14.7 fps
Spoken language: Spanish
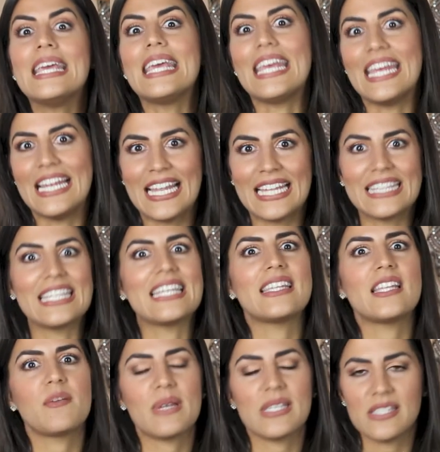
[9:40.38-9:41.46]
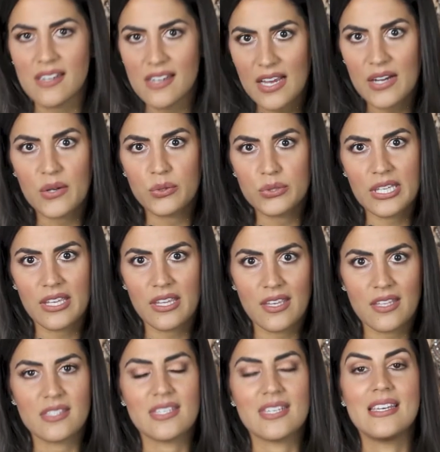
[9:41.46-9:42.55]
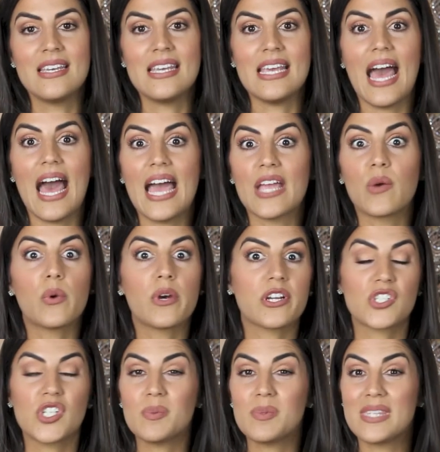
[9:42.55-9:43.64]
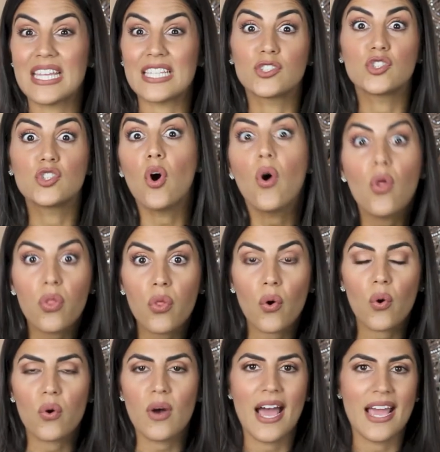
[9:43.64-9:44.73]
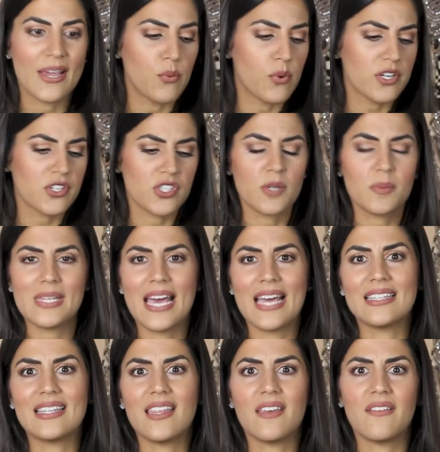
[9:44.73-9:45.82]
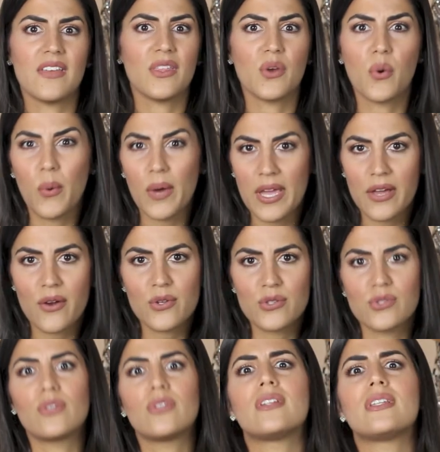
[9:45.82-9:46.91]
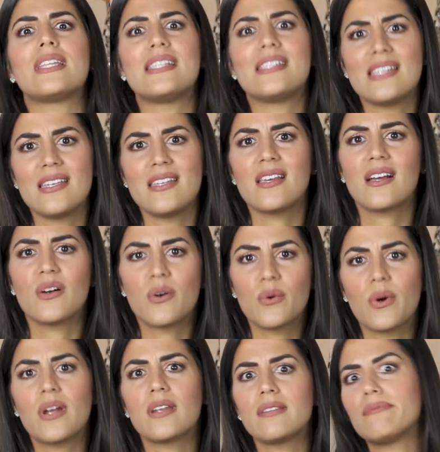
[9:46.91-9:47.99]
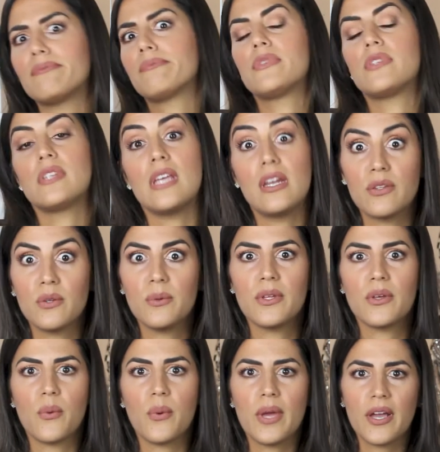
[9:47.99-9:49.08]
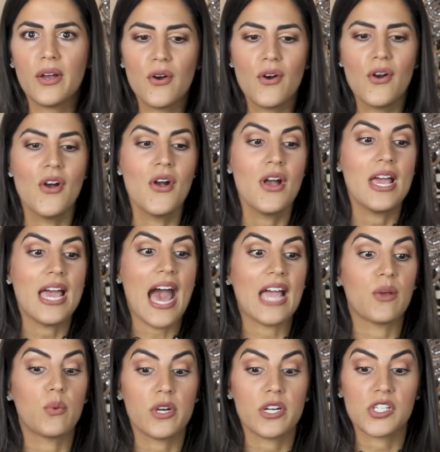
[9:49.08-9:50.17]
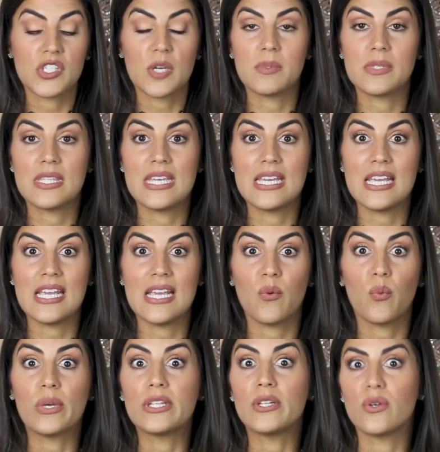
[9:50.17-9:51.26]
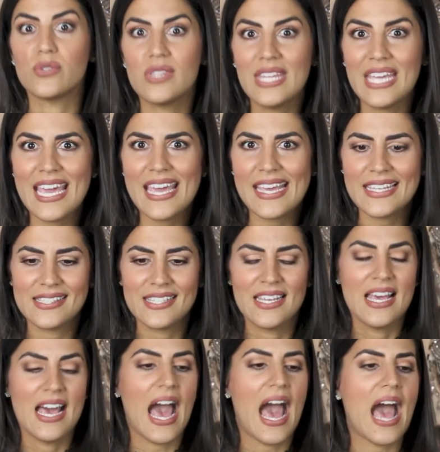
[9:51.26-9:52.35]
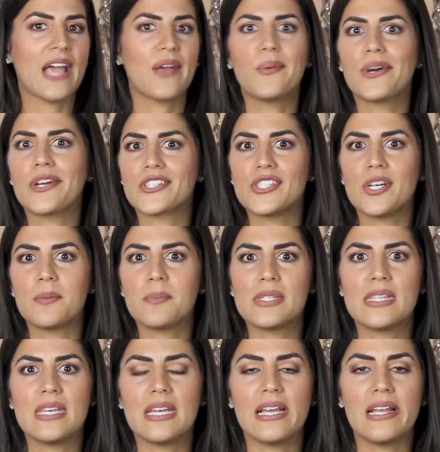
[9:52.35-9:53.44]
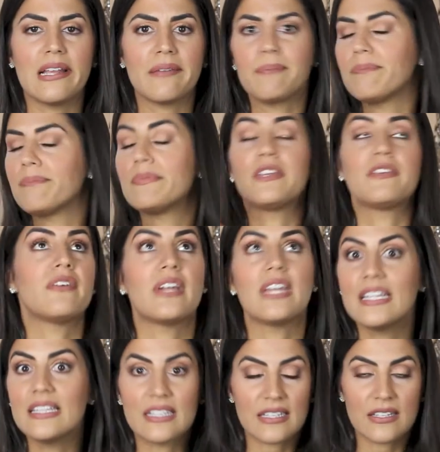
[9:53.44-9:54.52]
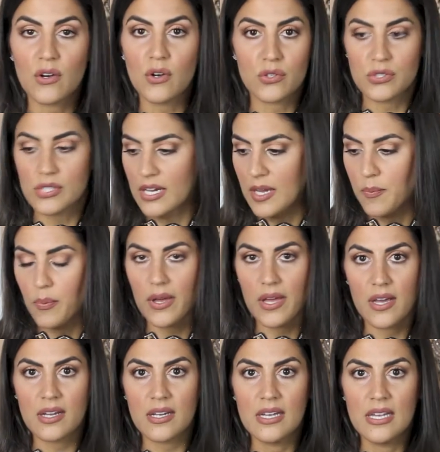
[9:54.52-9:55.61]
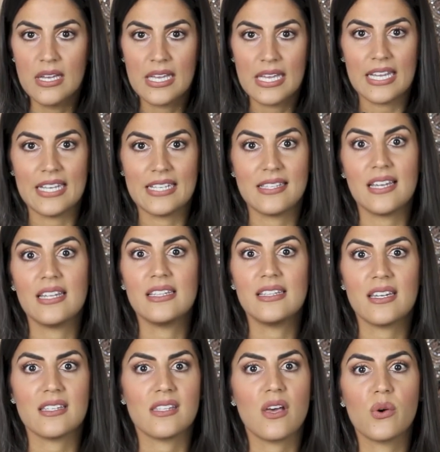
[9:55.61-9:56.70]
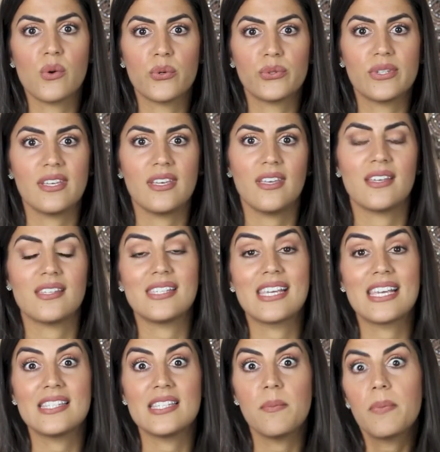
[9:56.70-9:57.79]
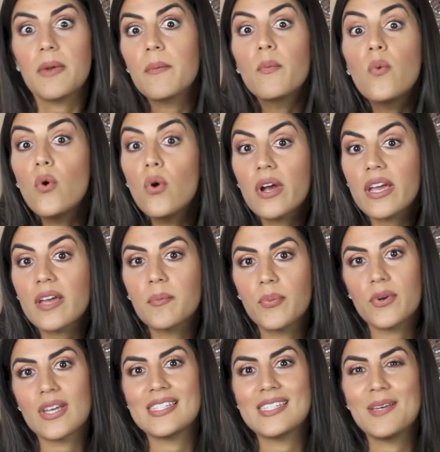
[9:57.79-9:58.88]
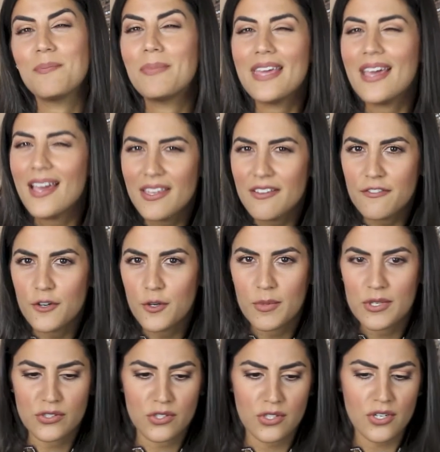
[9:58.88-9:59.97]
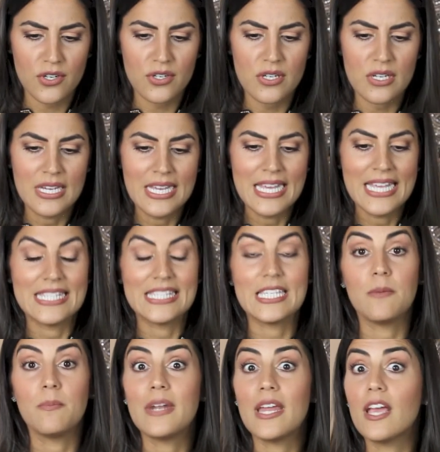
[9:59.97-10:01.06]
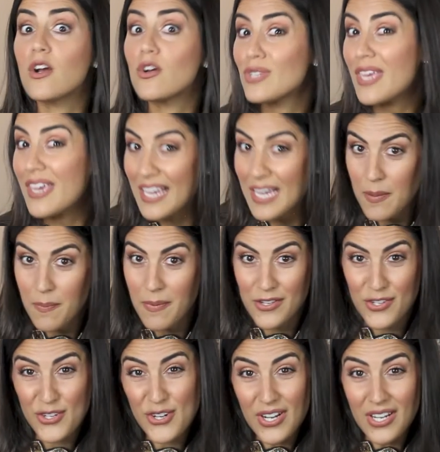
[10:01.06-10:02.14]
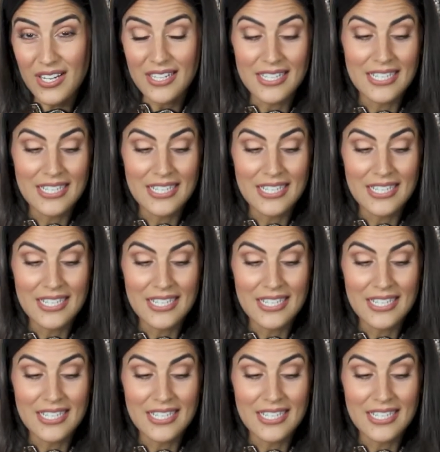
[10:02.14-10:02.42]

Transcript: en la tienda más cercana a ustedes, hay workshops de todo. Hay workshops hasta de videojuegos donde te enseñan a jugar cierto videojuego, hay workshops de Windows 10, hay workshops de diferentes cosas que puedan estar interesados ustedes, así que siempre busquen porque siempre hay información, siempre hay cosas en español,